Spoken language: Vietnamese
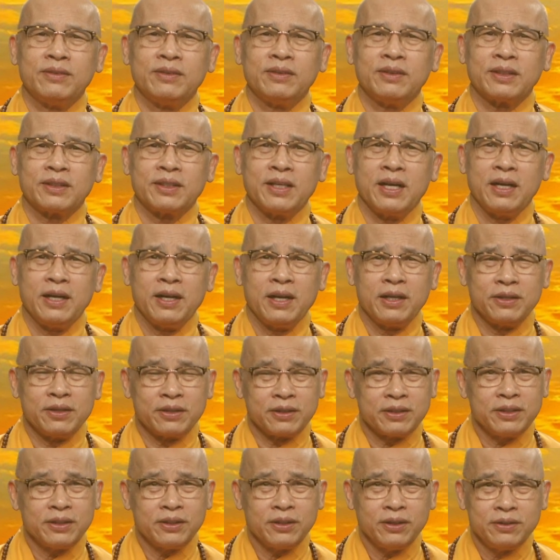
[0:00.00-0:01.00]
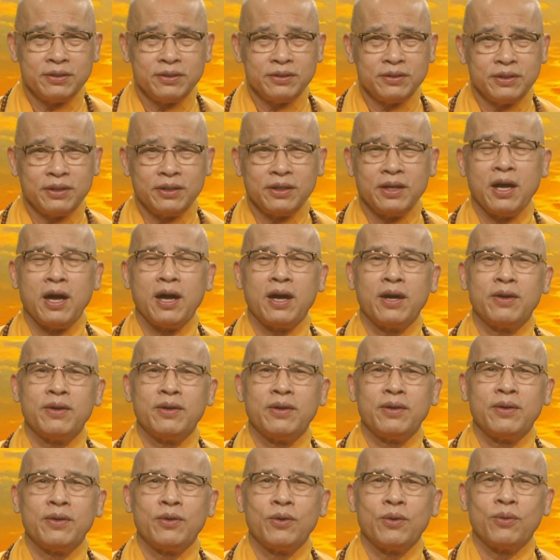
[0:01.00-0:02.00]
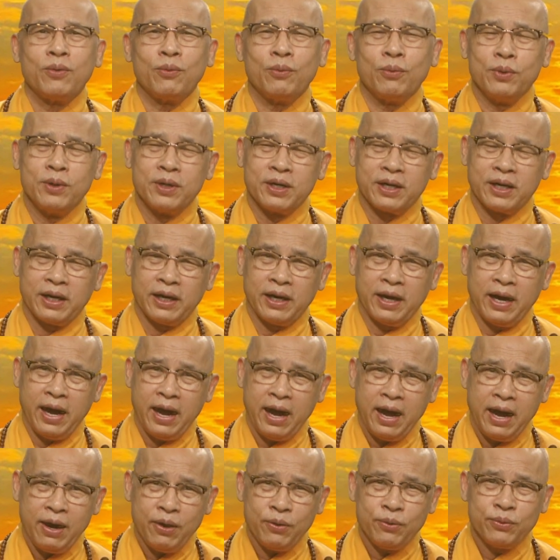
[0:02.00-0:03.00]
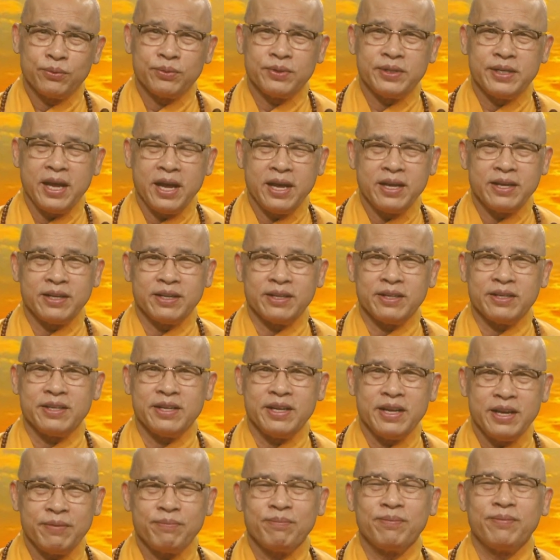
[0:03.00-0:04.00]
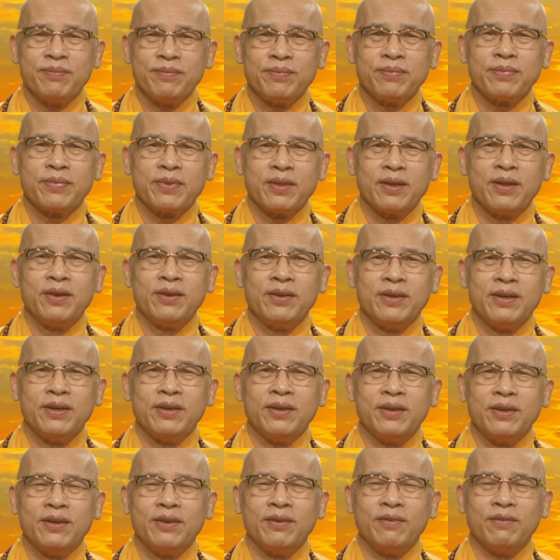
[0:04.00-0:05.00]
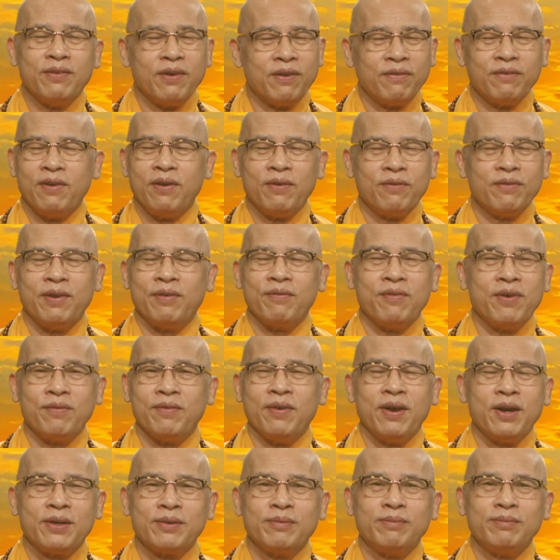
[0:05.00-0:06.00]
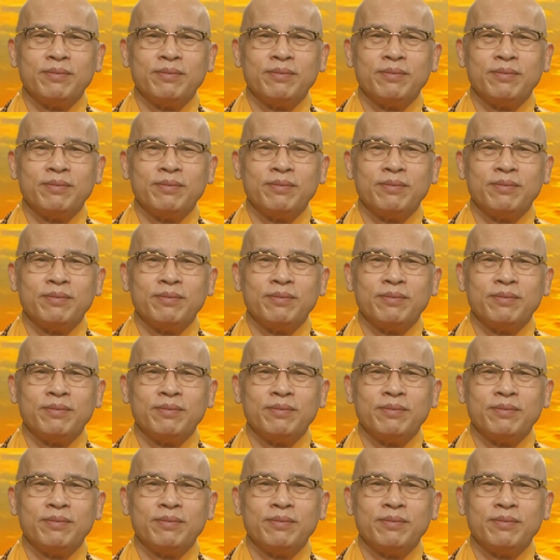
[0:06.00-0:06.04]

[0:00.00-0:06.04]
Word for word: à, giả là những cái thứ như là quần áo giày dép ờ, vân vân và vân vân